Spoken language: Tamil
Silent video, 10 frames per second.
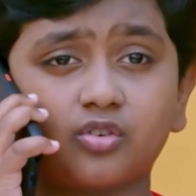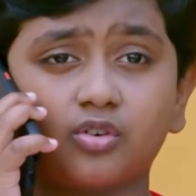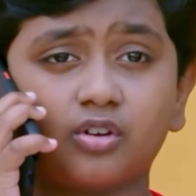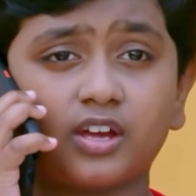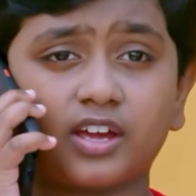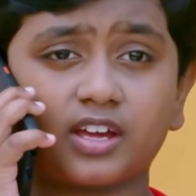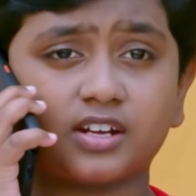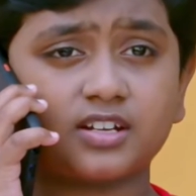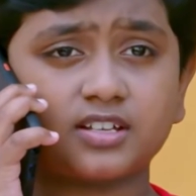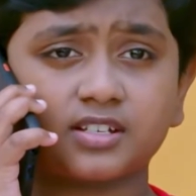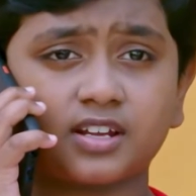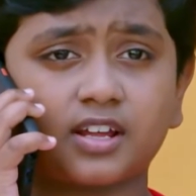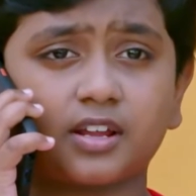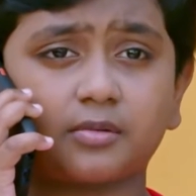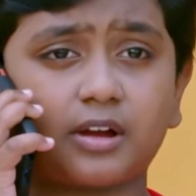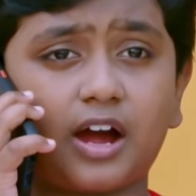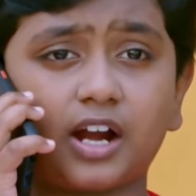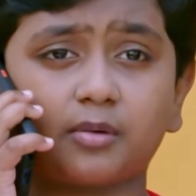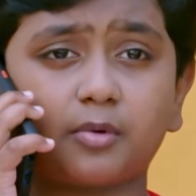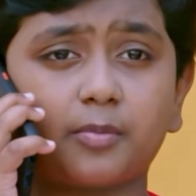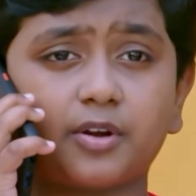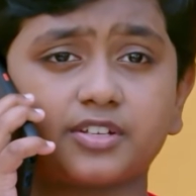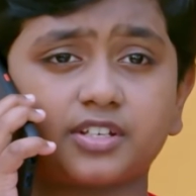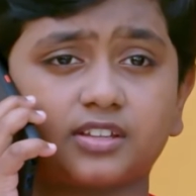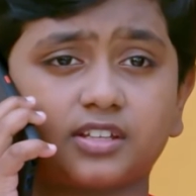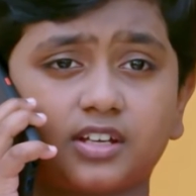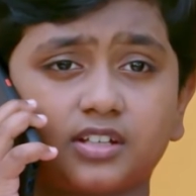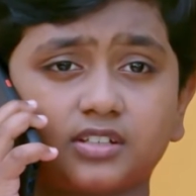ஸ்கூல்ல என் டிக்ஷனரி காணாம போயிடுச்சு